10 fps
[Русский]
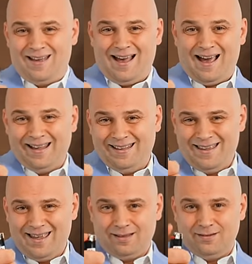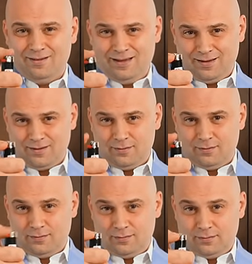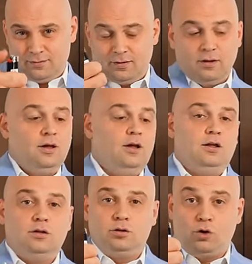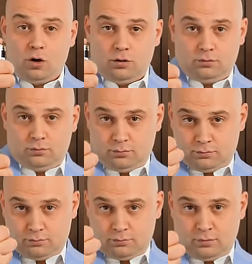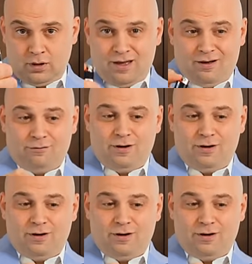а это нет. Видите? Но у